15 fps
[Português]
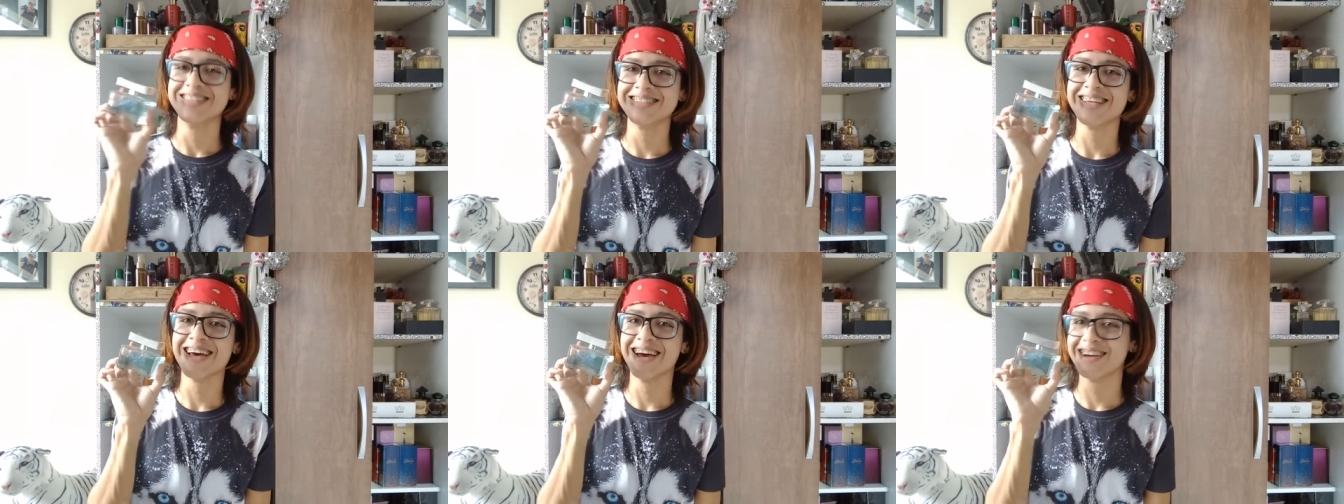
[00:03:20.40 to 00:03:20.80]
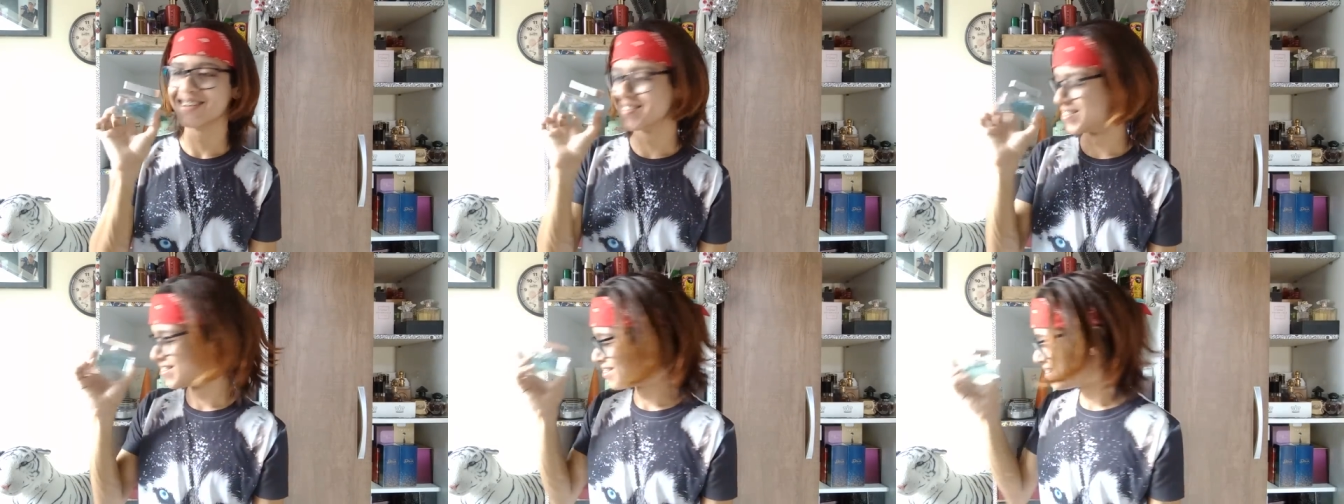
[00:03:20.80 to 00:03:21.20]

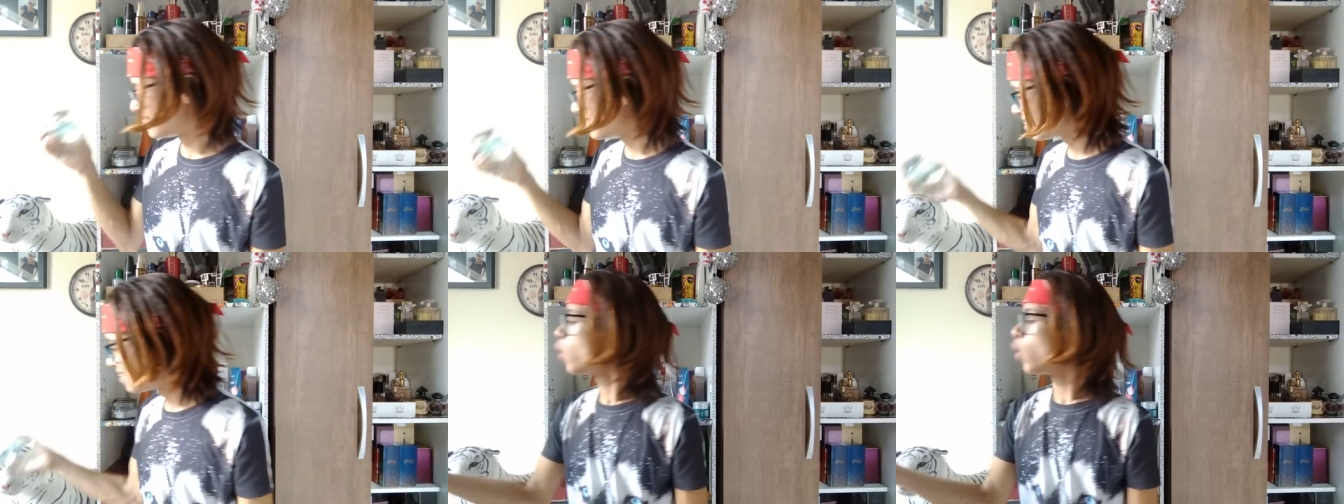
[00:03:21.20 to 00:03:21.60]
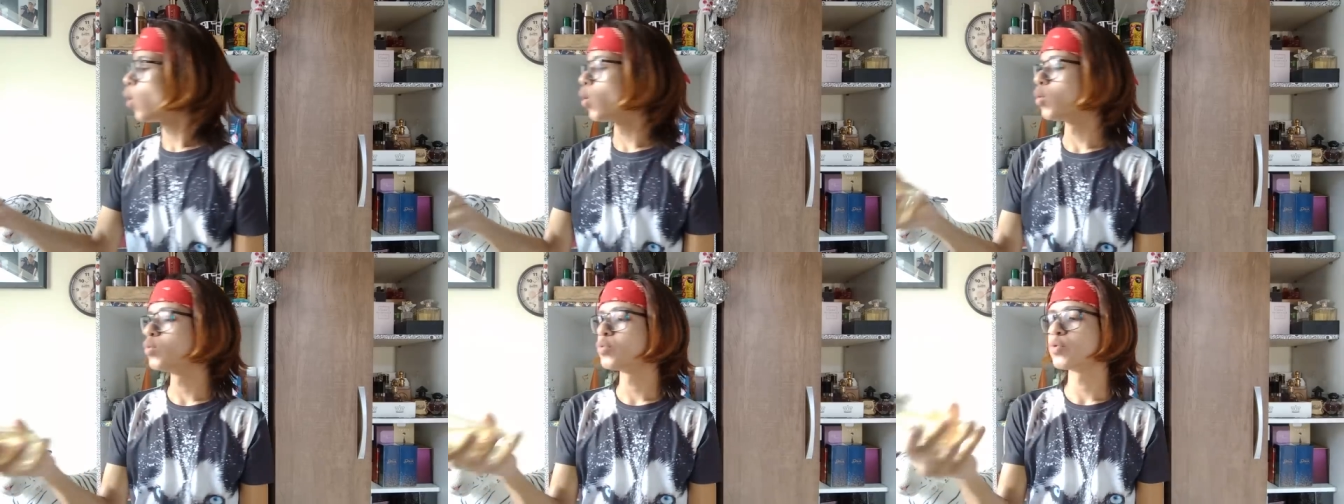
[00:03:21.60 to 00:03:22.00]
Sério.
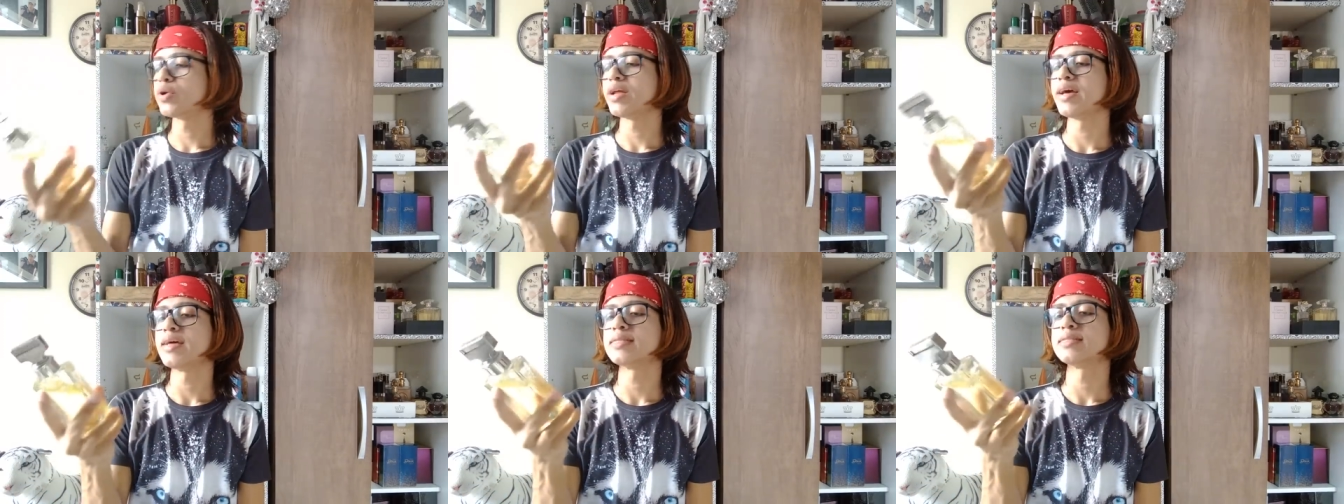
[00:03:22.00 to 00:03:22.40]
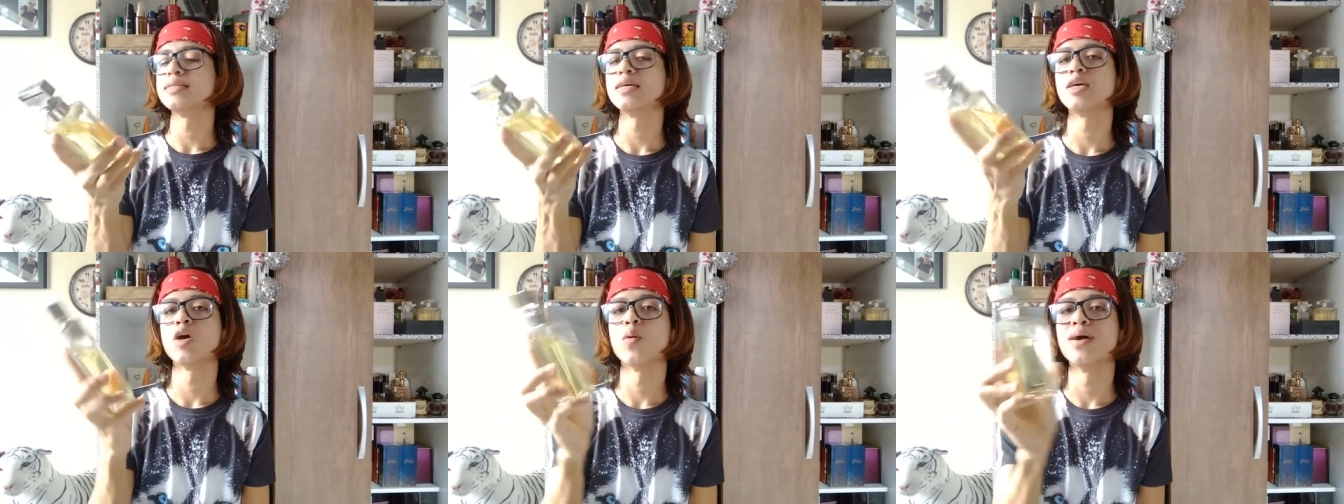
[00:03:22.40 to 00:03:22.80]
Outro, né, esse
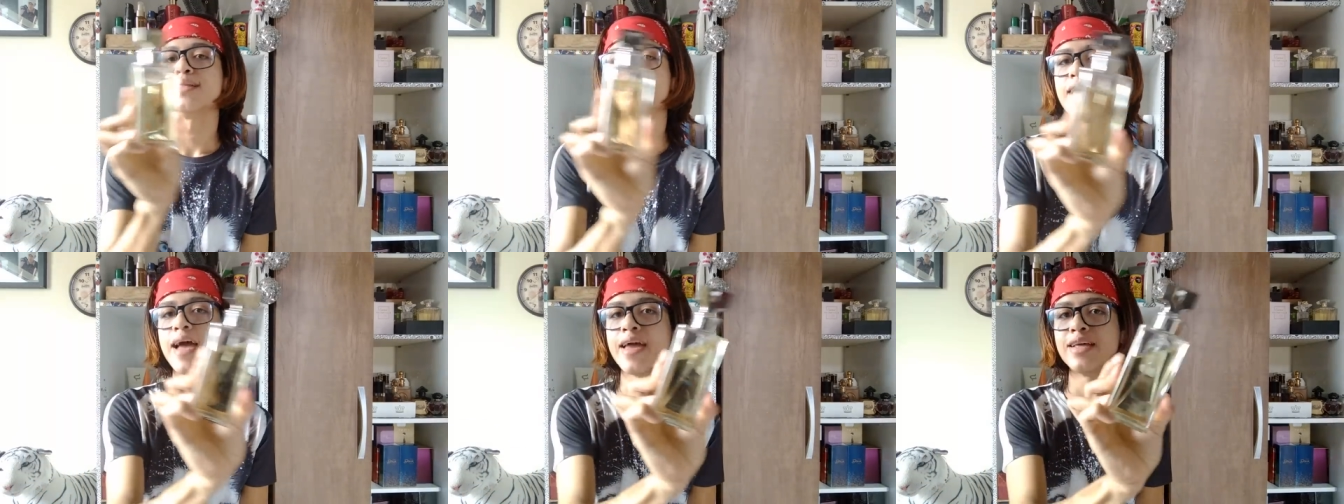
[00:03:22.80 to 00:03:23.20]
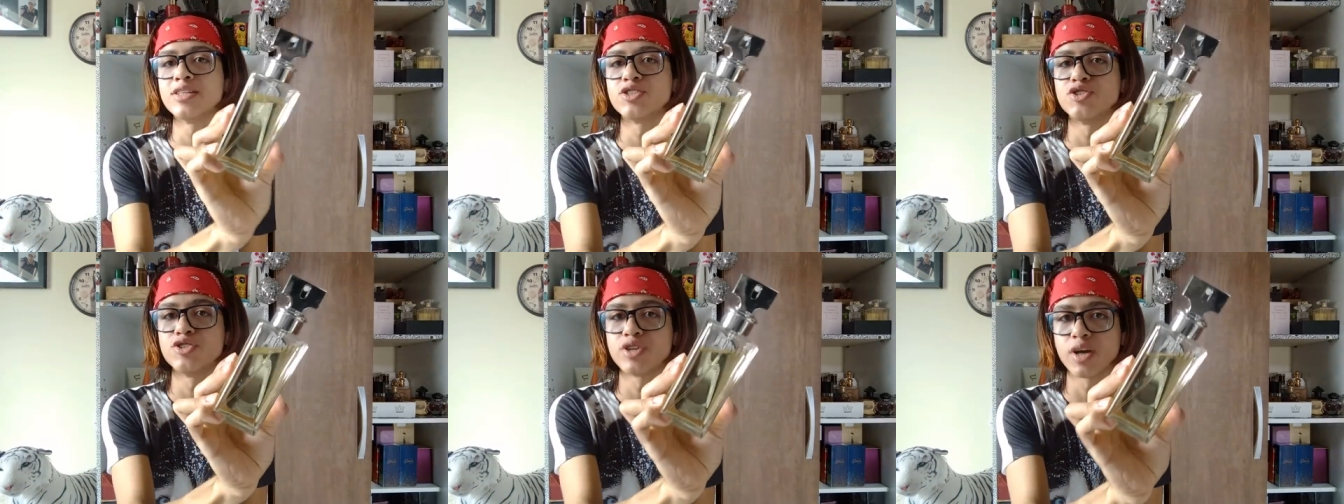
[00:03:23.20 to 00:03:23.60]
daqui, é o
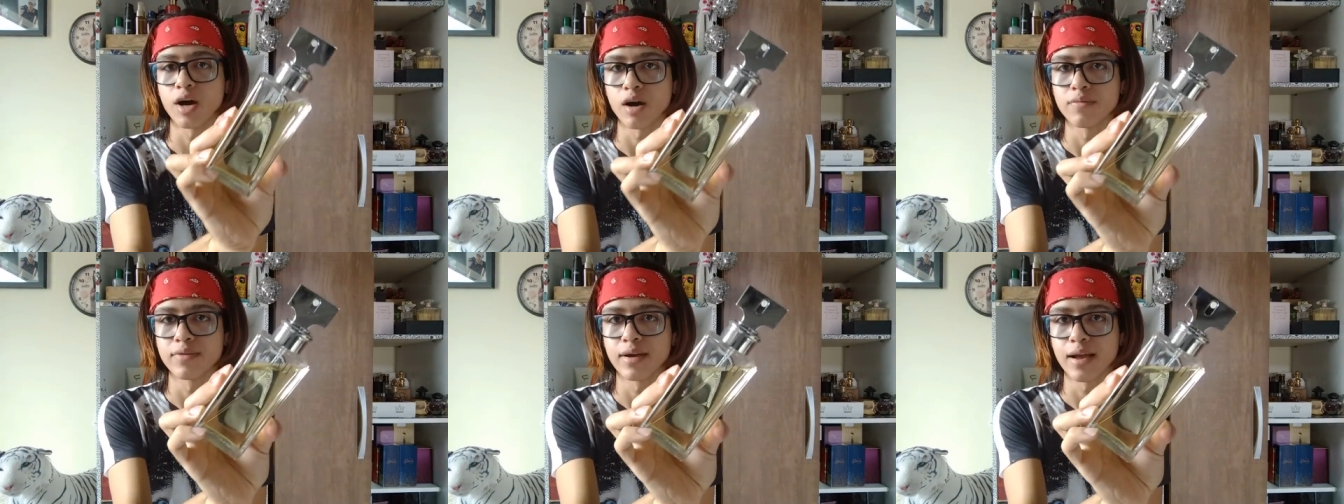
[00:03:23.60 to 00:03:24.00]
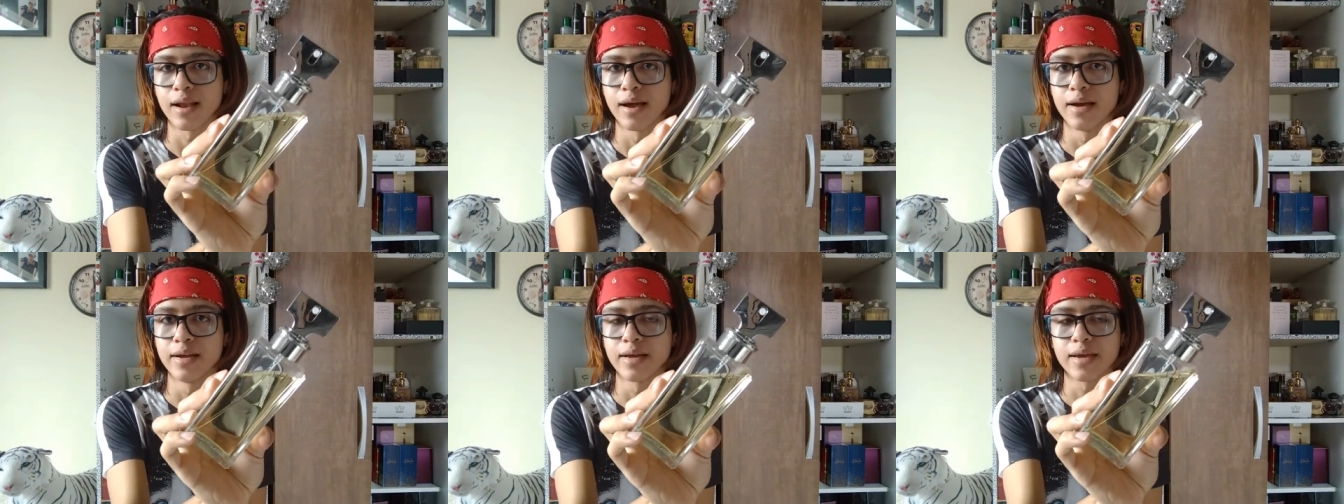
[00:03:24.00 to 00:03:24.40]
Eternity de Calvin
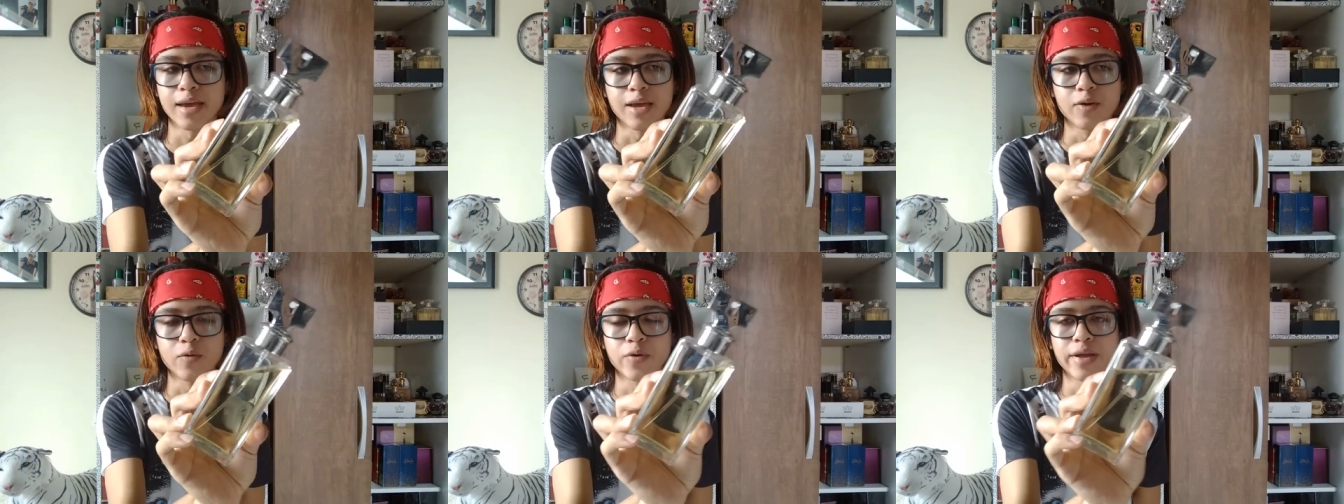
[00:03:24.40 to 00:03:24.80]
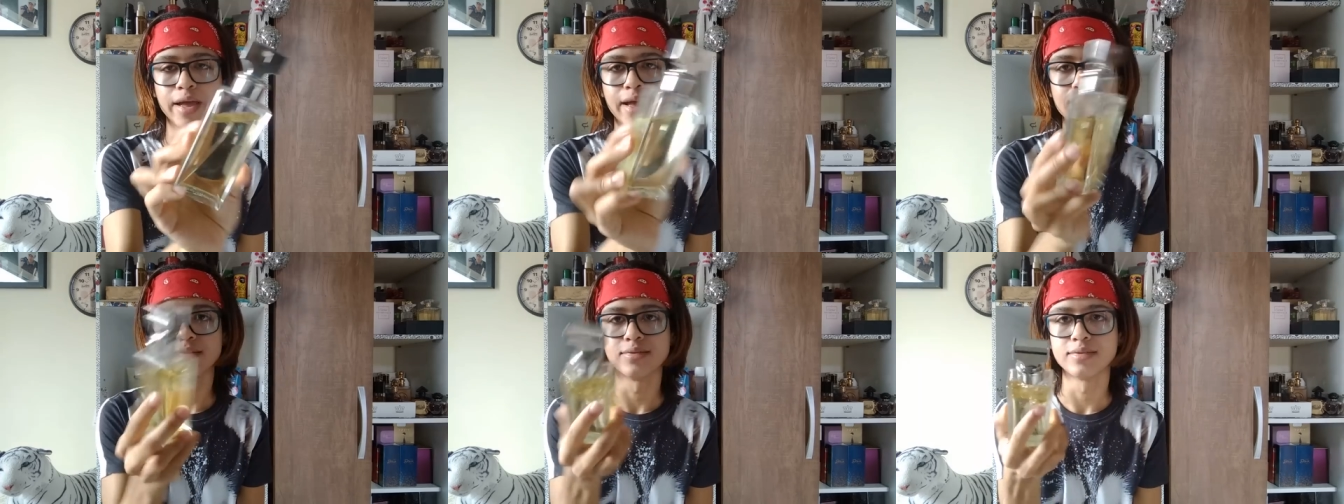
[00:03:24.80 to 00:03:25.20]
Klein, né, quem não
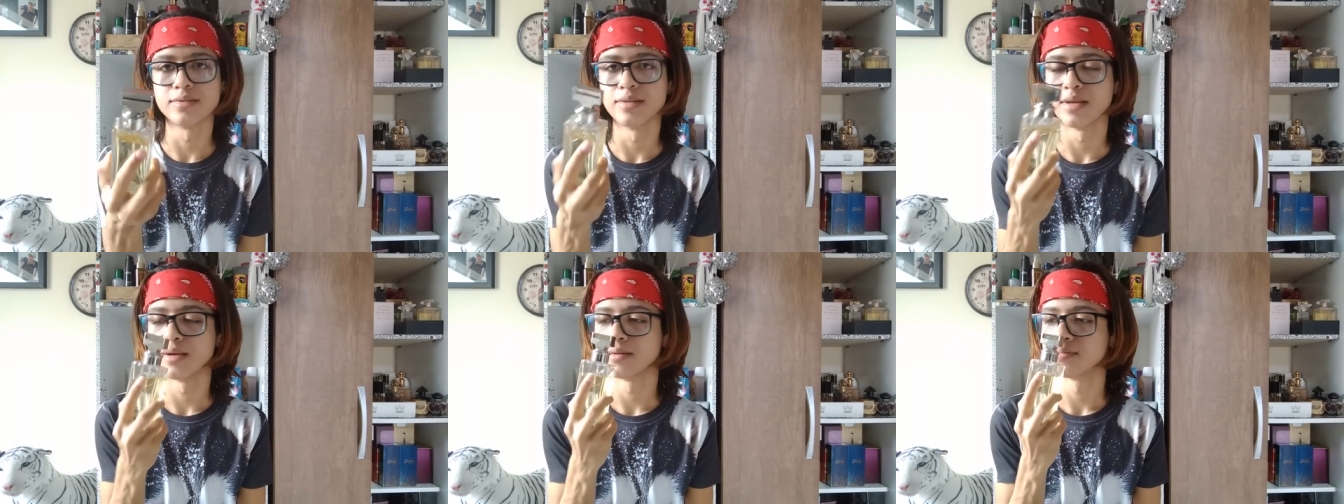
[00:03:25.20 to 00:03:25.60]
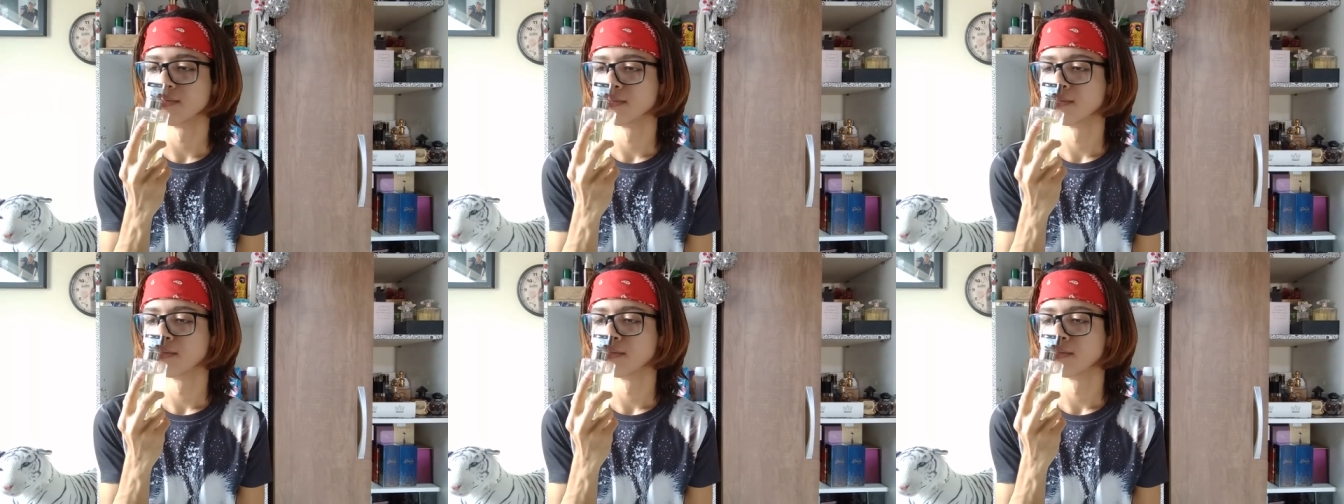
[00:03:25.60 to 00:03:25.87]
conhece, né?